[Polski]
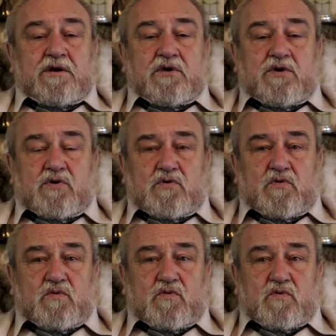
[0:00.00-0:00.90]
Y,
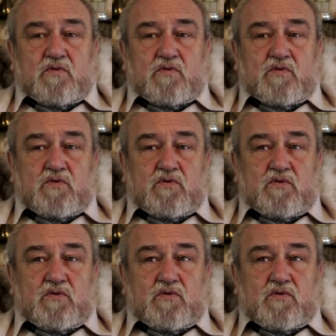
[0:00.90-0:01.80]

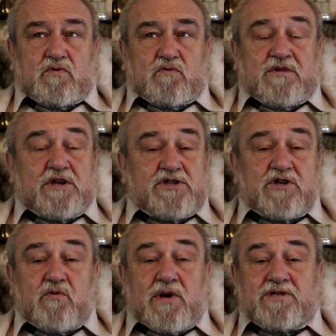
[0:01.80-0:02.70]
w tej
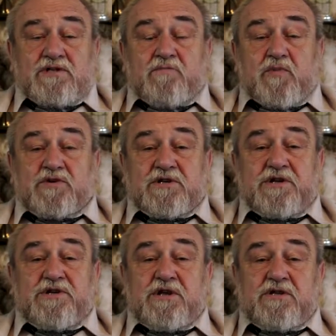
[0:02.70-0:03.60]
sytuacji Polska
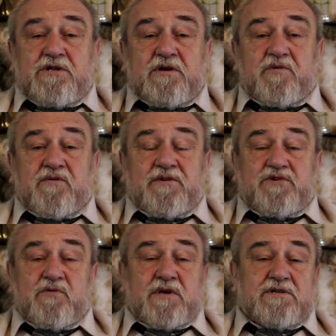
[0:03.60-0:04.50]
nigdy nie
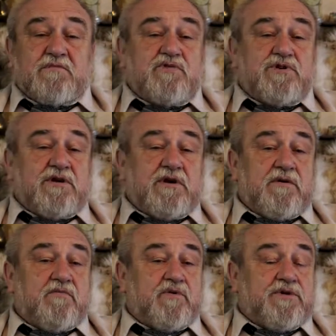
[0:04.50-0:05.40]
prowadziła
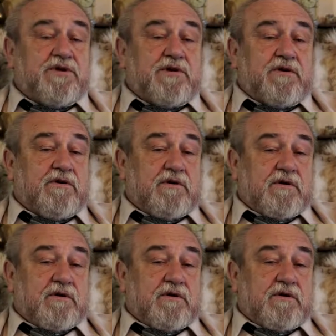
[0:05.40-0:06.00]
samodzielnej polityki.